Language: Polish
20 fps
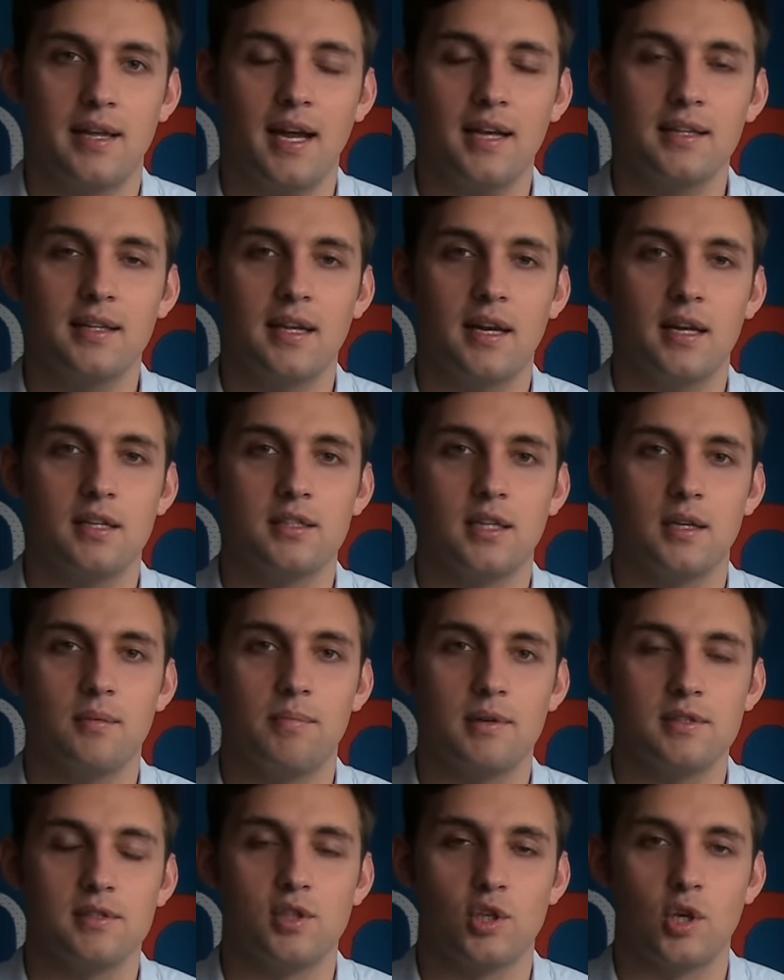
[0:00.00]
jak na razie
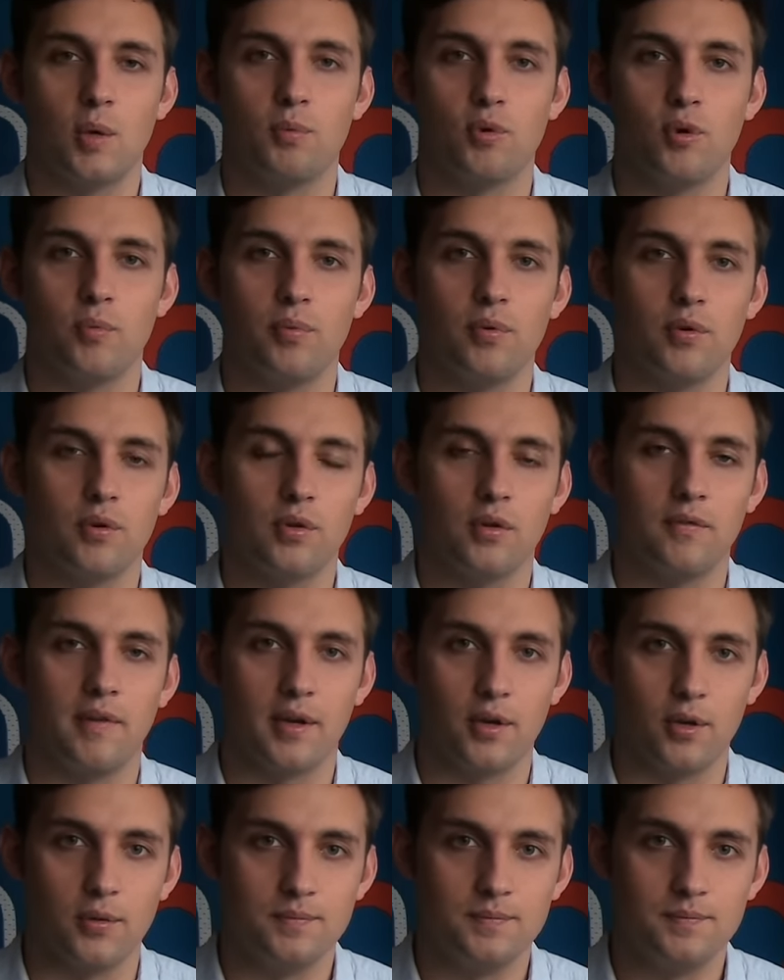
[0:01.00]
bez dorobku
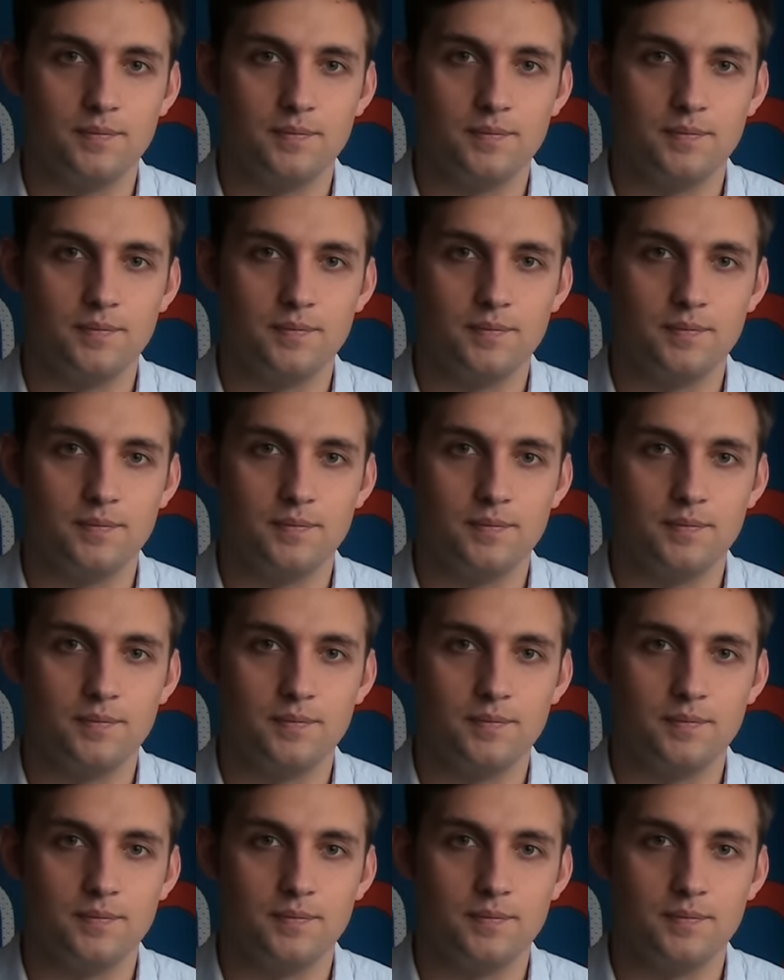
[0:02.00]
punktowego.